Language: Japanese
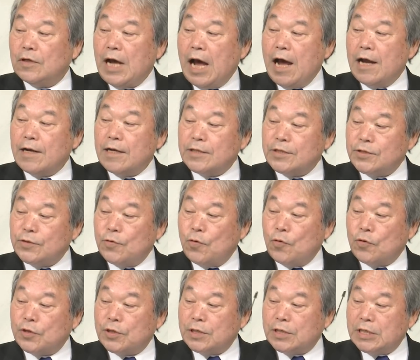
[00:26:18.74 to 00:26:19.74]
話
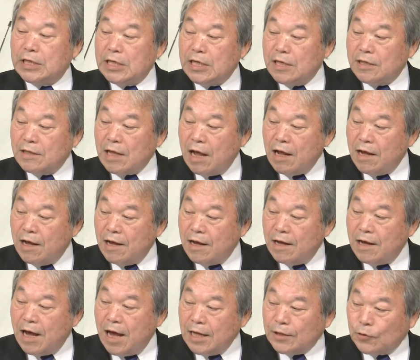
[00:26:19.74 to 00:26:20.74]
を聞いた
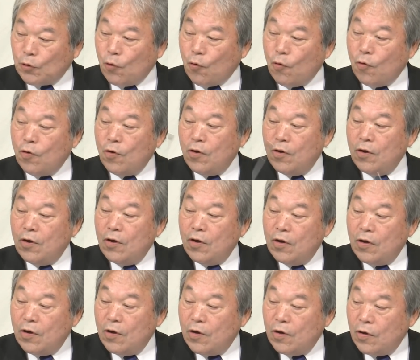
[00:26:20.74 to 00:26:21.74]
後
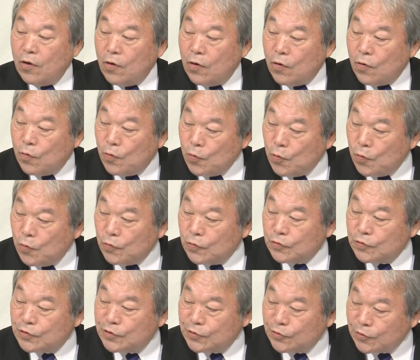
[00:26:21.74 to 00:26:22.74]
こ
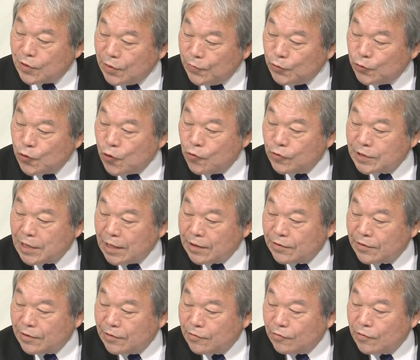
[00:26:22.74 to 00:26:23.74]
の鈴木宗男さ
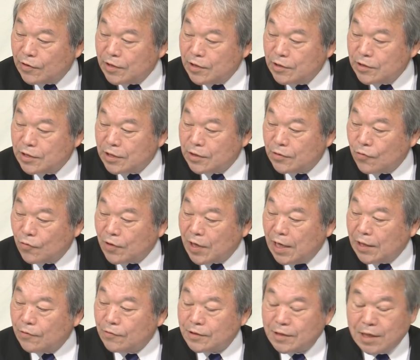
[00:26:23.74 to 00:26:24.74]
んというこれ維新の会の